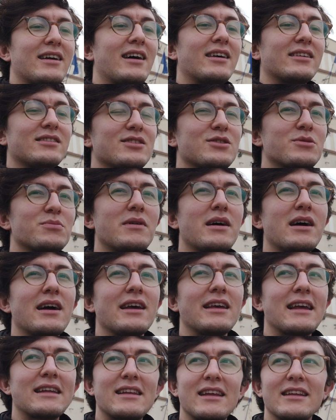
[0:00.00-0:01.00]

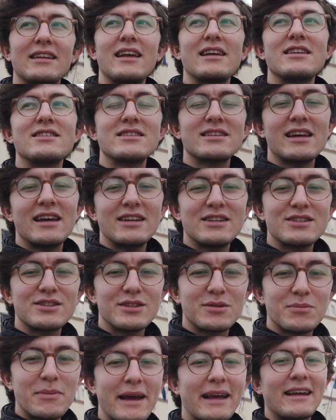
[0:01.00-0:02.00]
tartışma yeteneğinizi
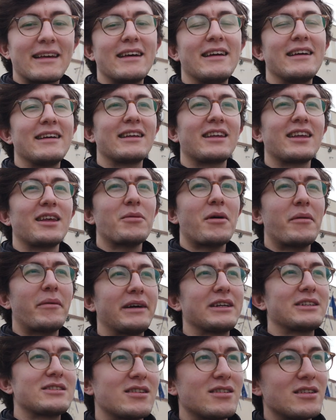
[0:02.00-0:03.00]
geliştirmek gibi
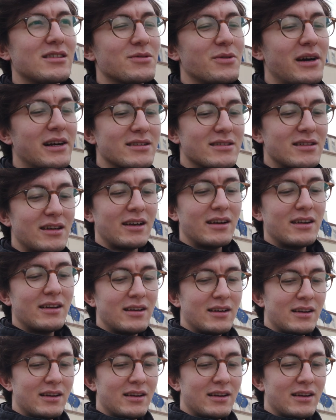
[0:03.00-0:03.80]
amaçlarınız varsa